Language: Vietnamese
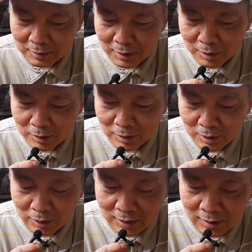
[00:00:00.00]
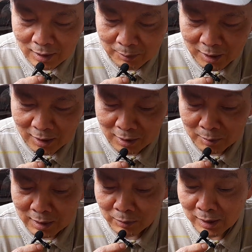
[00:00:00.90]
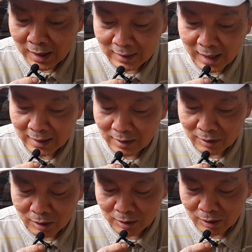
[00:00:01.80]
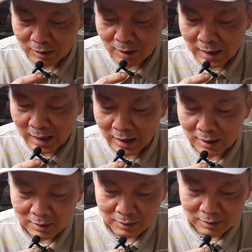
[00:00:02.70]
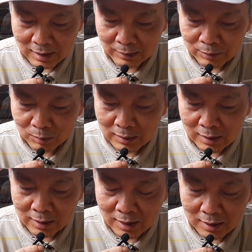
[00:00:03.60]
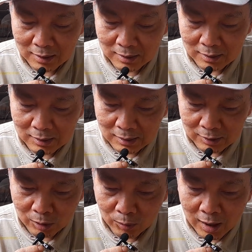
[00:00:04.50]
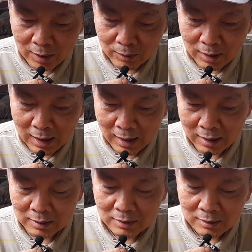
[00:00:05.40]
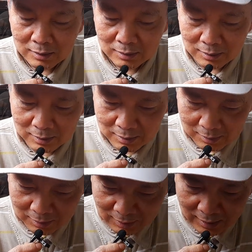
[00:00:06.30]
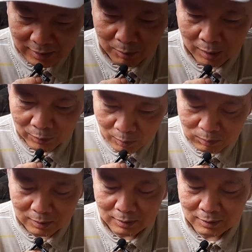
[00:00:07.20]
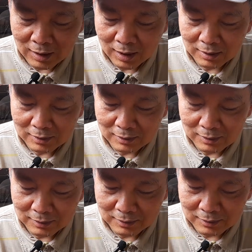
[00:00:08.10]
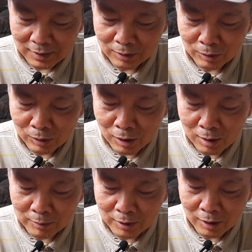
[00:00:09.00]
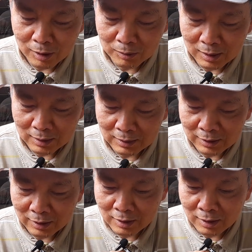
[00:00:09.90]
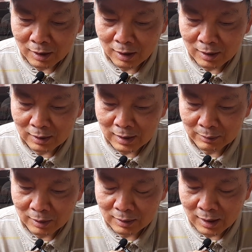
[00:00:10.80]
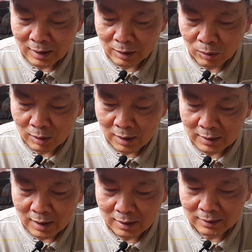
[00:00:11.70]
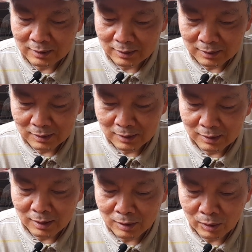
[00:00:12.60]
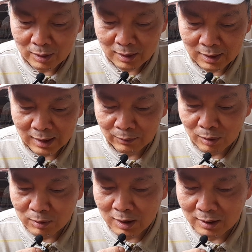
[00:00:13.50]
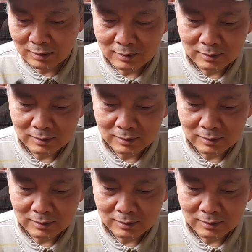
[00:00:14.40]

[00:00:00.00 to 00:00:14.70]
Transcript: nếu con nó có tinh thần làm việc là con bắt đầu đi lạc lạc ra rồi con nói là hạnh phúc tại vì cái chủ đề của nó là người ta sống hạnh phúc đó thì con gom nó vô dạ. là những cái này đó là cho anh thấy là click lịch á từ click lịch là hạnh phúc á